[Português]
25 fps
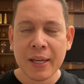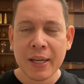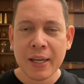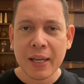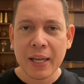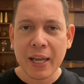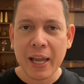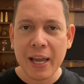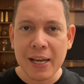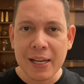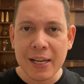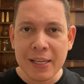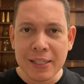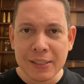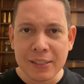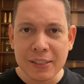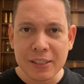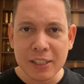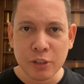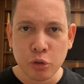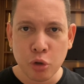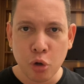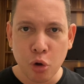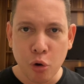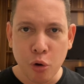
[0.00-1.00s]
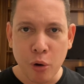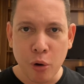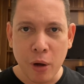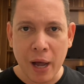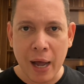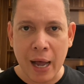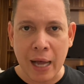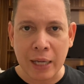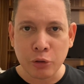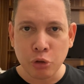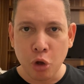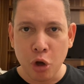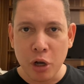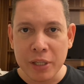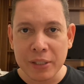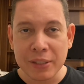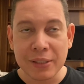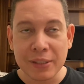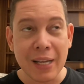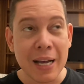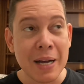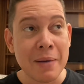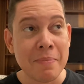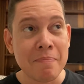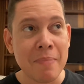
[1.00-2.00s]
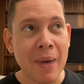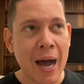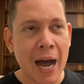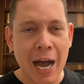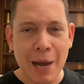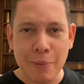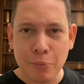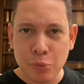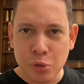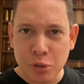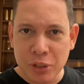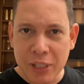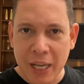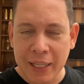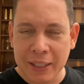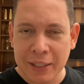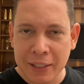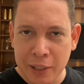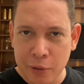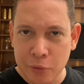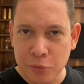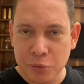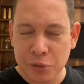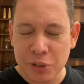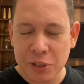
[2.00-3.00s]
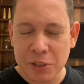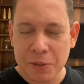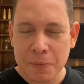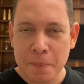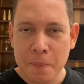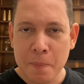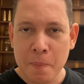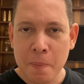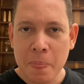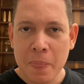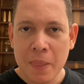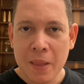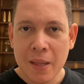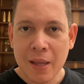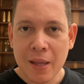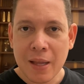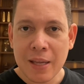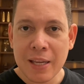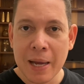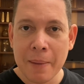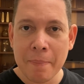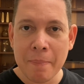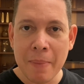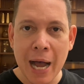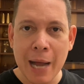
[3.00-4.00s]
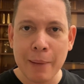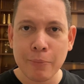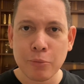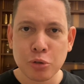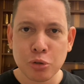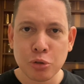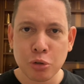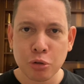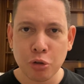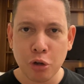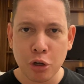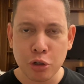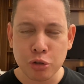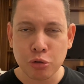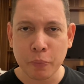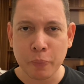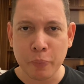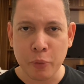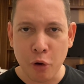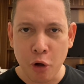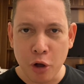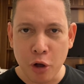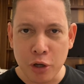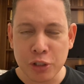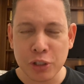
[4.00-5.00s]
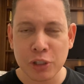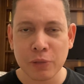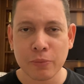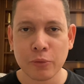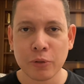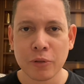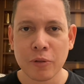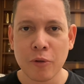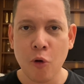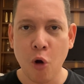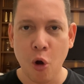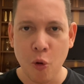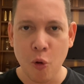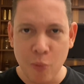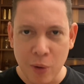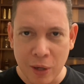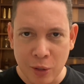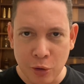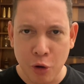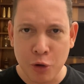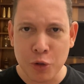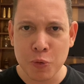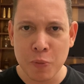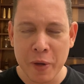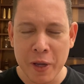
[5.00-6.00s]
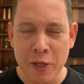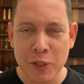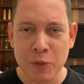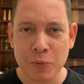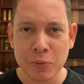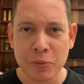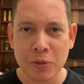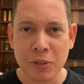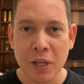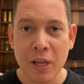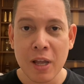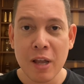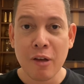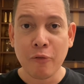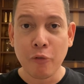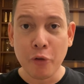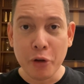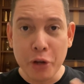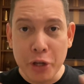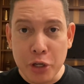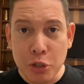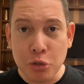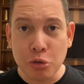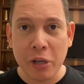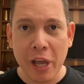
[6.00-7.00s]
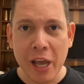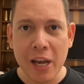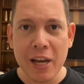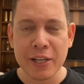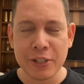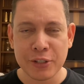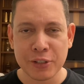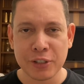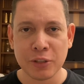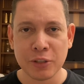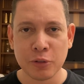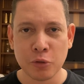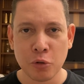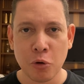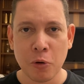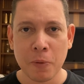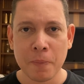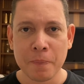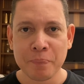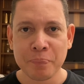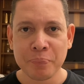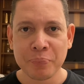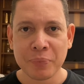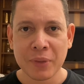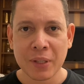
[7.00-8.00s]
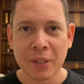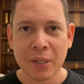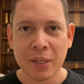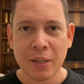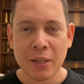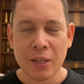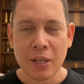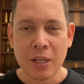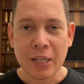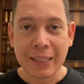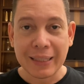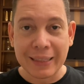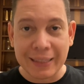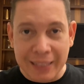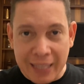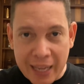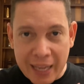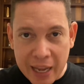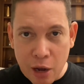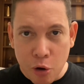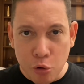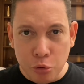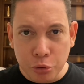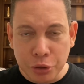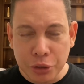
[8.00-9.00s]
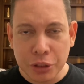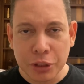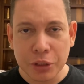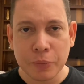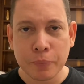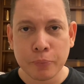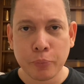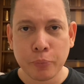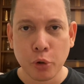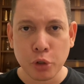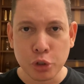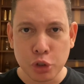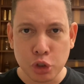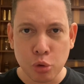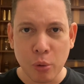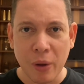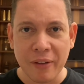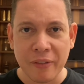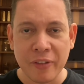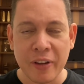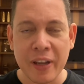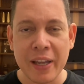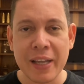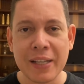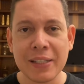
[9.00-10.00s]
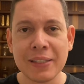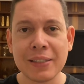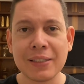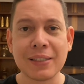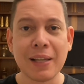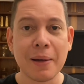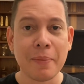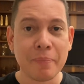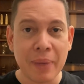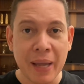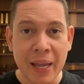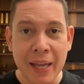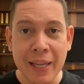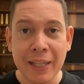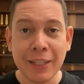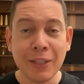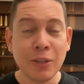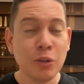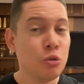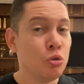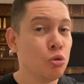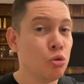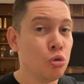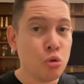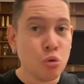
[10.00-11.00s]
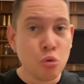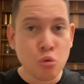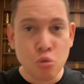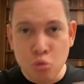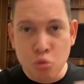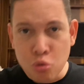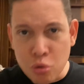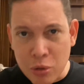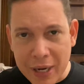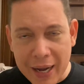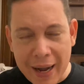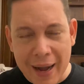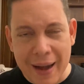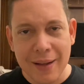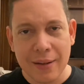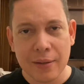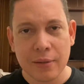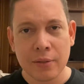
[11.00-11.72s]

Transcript: ele ensinou a nós amarmos a Deus e amarmos o nosso próximo como a nós mesmos. Foi isso que ele ensinou. Deus, por sua vez, também nunca